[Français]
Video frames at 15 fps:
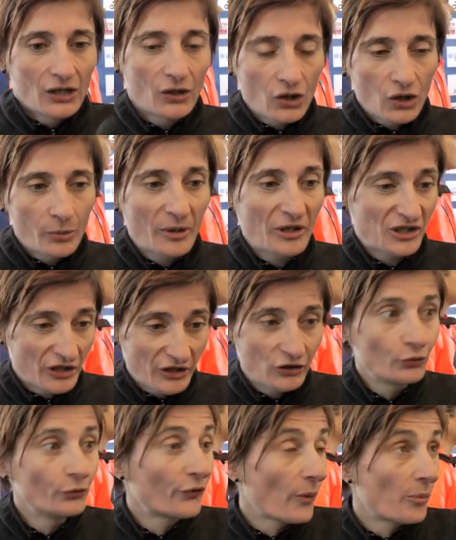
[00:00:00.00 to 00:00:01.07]
bah, J'ai
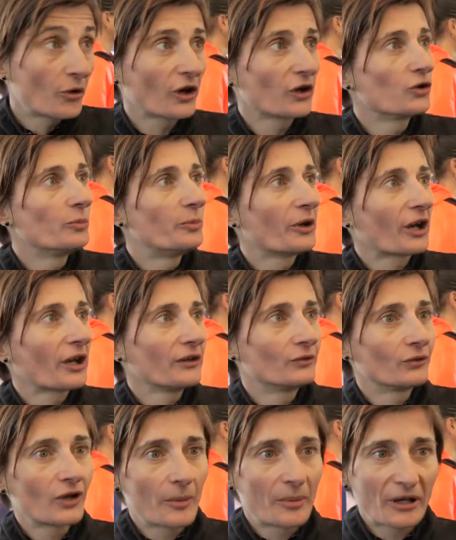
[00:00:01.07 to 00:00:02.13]
tout fait pour récupérer
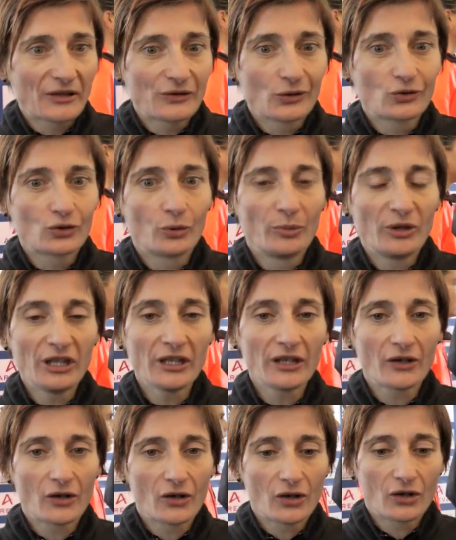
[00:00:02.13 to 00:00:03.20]
donc après ce semi,
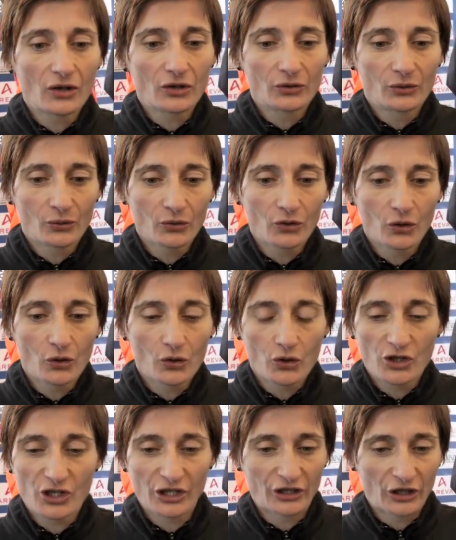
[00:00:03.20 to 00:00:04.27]
donc
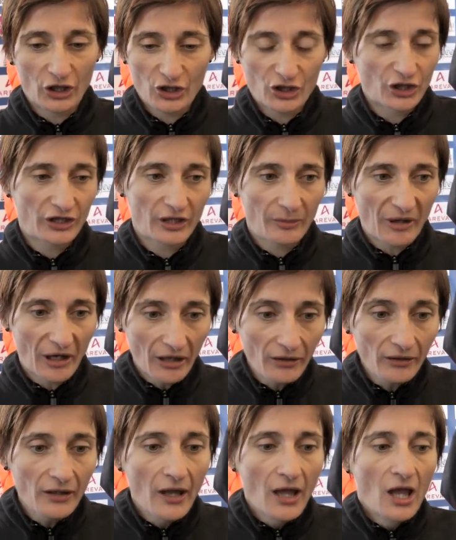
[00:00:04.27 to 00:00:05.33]
j'étais bien.
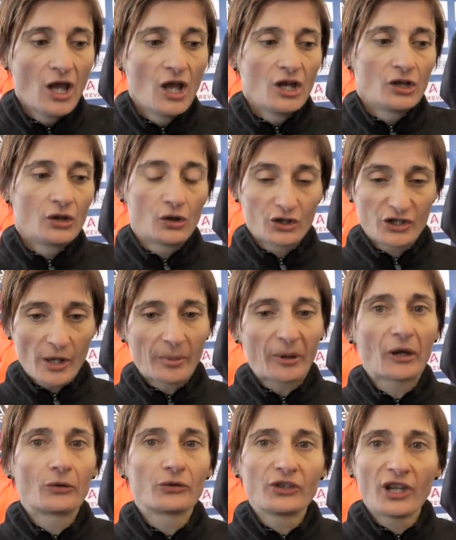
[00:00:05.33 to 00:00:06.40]
Euh,
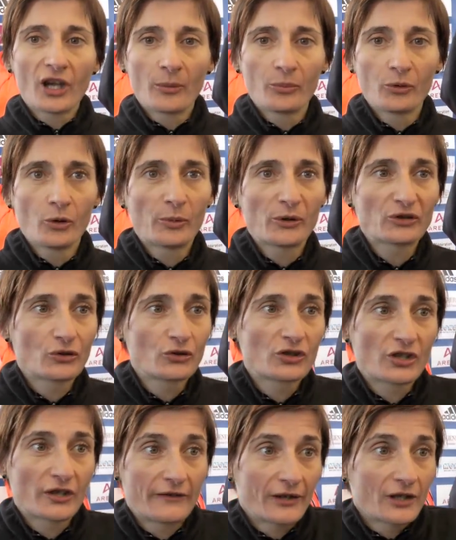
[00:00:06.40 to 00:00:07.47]
j'appréhendais un peu parce que
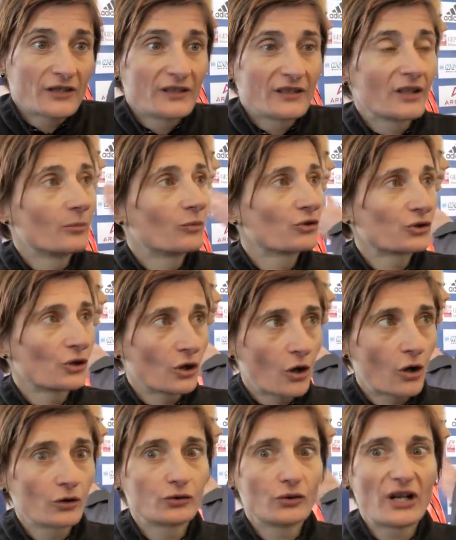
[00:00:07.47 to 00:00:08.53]
c'est vrai que c'était mon seul
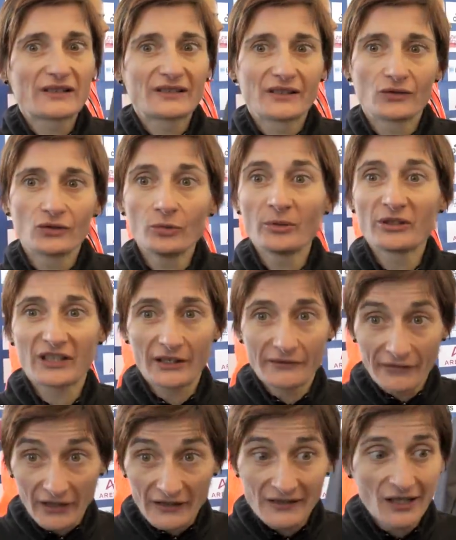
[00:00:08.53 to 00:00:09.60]
cross de la saison. Mes
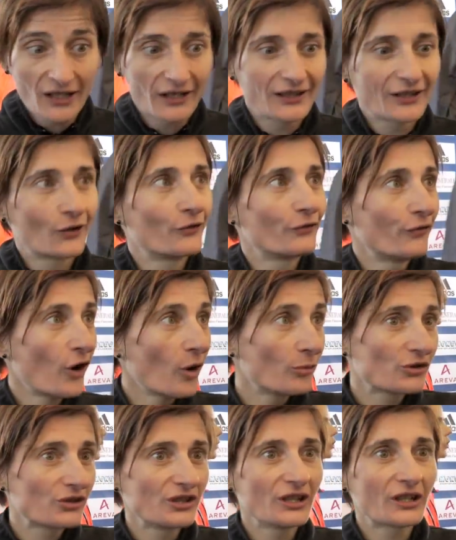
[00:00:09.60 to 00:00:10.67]
adversaires étaient en
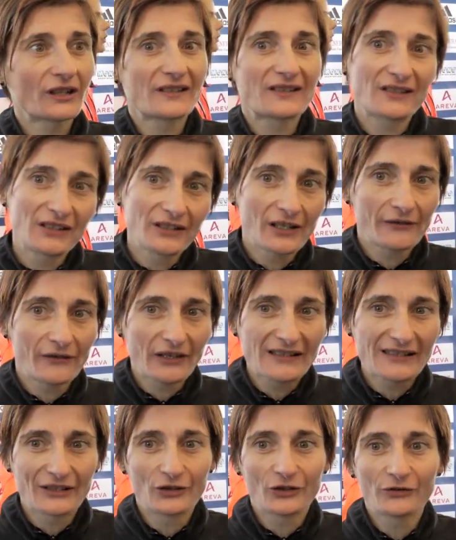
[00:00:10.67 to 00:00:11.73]
forme aussi. Christine avec
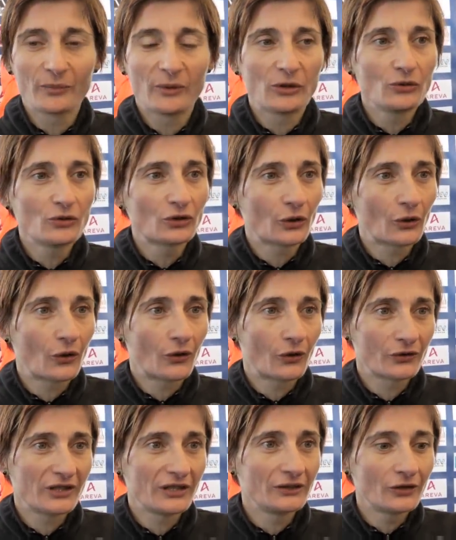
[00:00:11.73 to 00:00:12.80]
ses 9 minutes euh,
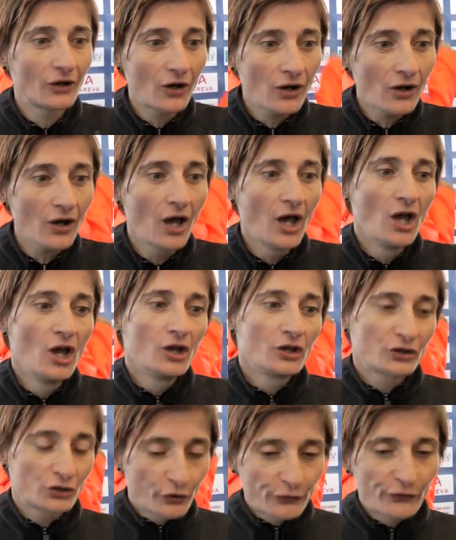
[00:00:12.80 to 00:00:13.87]
en indoor.
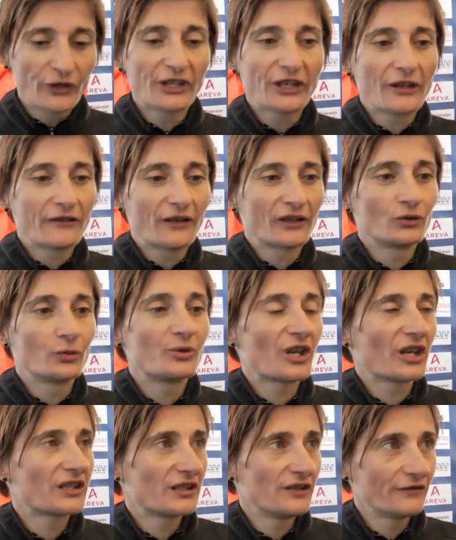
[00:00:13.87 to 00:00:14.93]
Sophie qui avait un
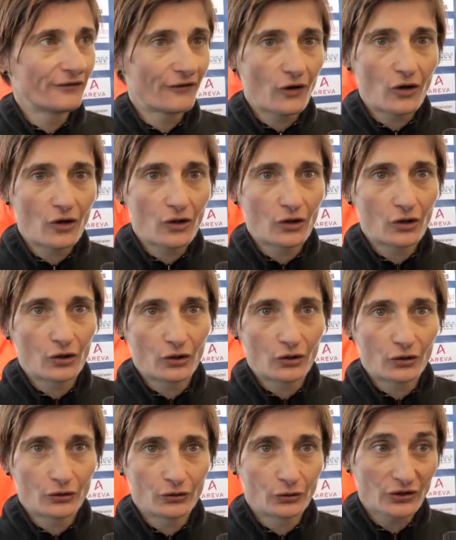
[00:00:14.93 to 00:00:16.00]
objectif
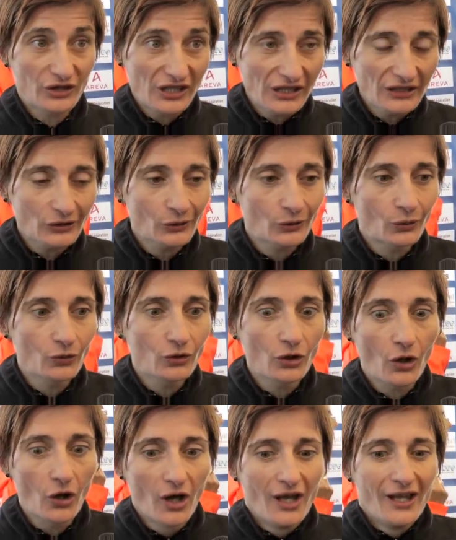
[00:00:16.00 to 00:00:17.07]
euh, de titre.
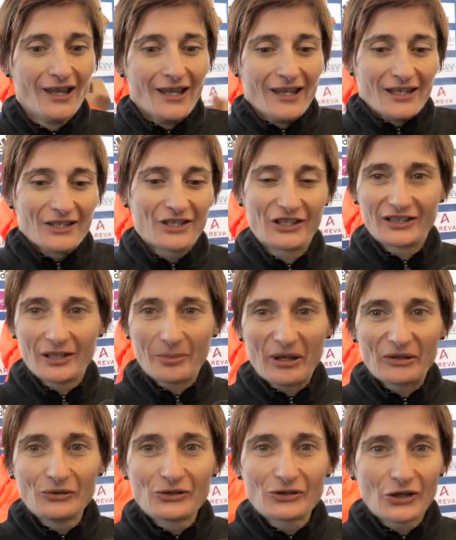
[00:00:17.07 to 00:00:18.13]
Donc j'étais
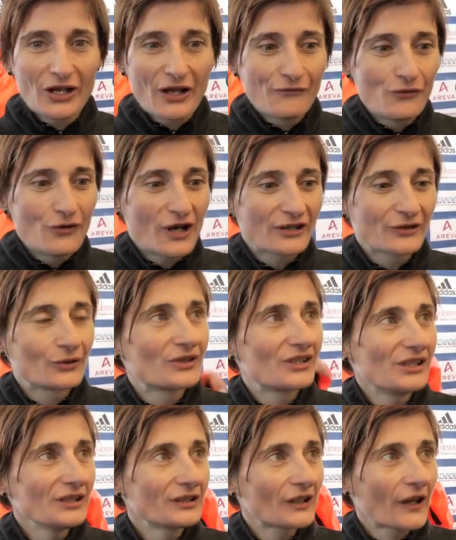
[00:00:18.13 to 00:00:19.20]
pas toute seule à vouloir ce
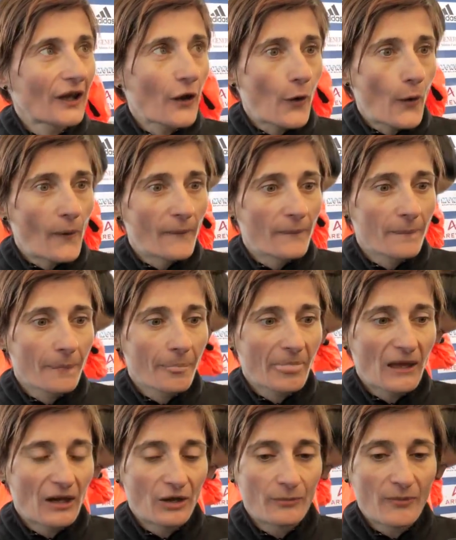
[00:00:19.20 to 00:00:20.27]
titre.
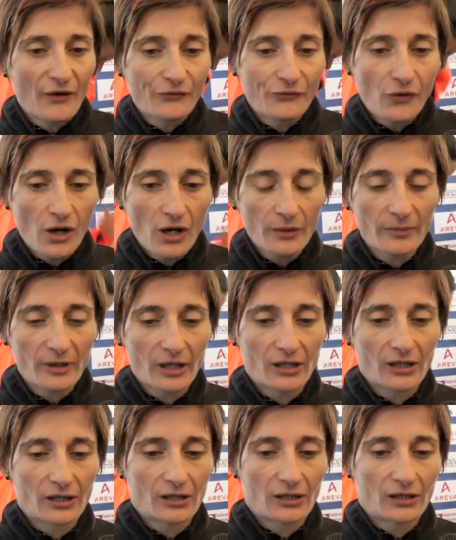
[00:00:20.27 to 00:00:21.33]
Et, ma foi,
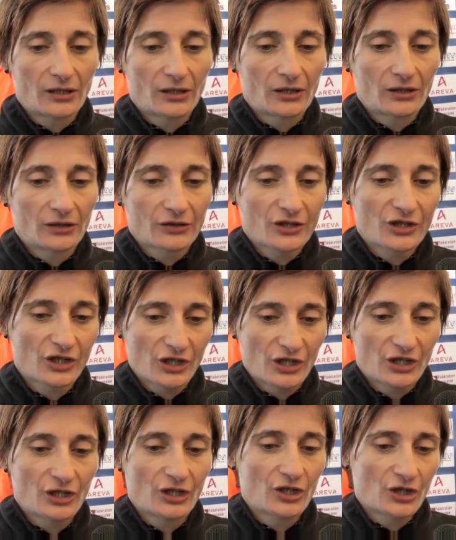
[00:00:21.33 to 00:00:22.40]
ben,
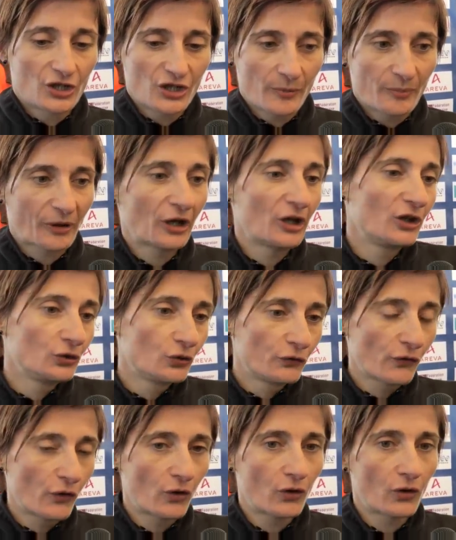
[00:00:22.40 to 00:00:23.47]
j'ai pris les
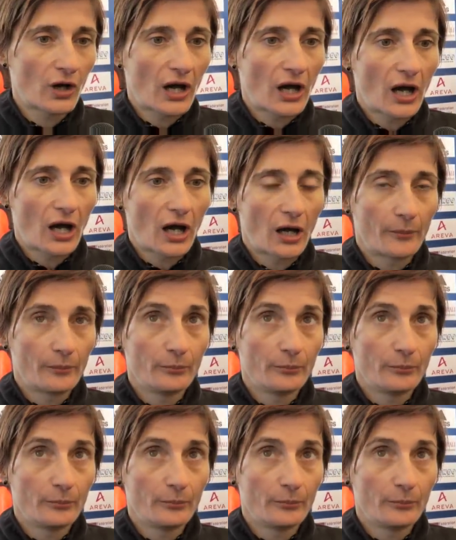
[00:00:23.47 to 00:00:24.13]
devants à,